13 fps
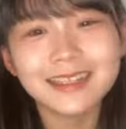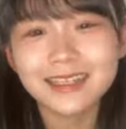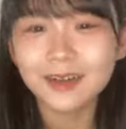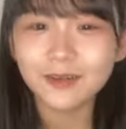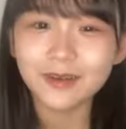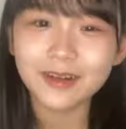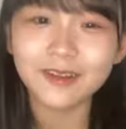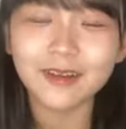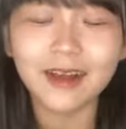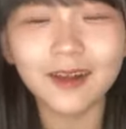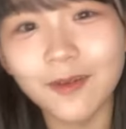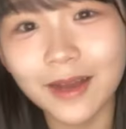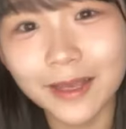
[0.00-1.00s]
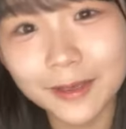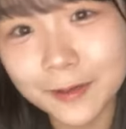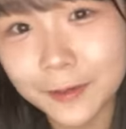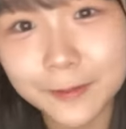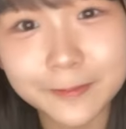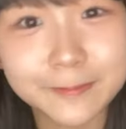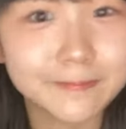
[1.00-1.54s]
3月が終わるのが怖い
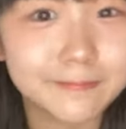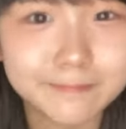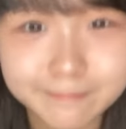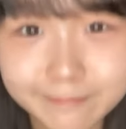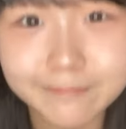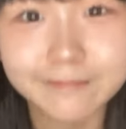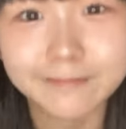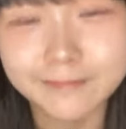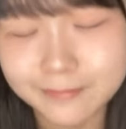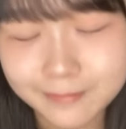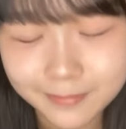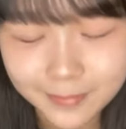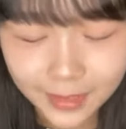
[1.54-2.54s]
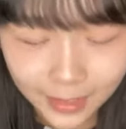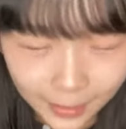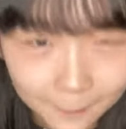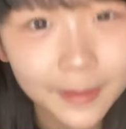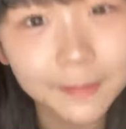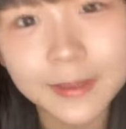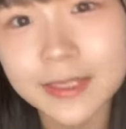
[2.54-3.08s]
よ
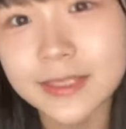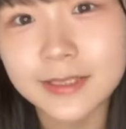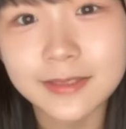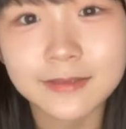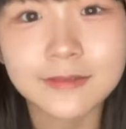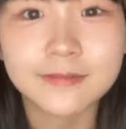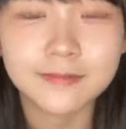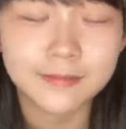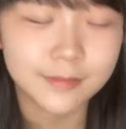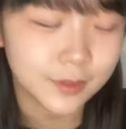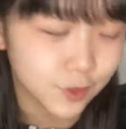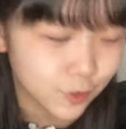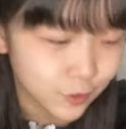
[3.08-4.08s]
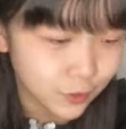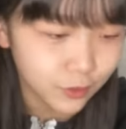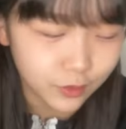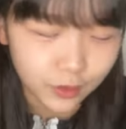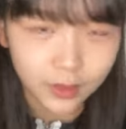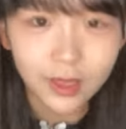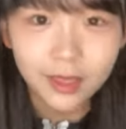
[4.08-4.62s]
頑張ります中
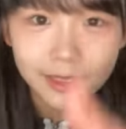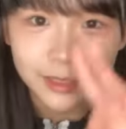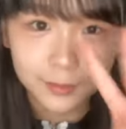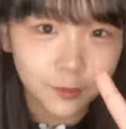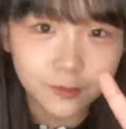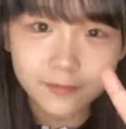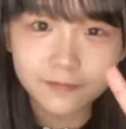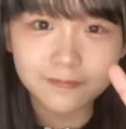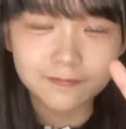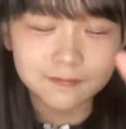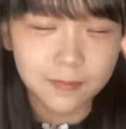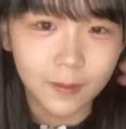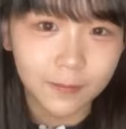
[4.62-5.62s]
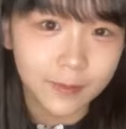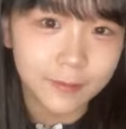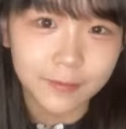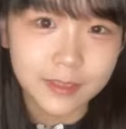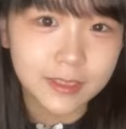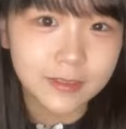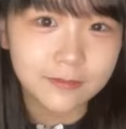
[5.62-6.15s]
にも頑張り
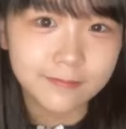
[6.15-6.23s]
ます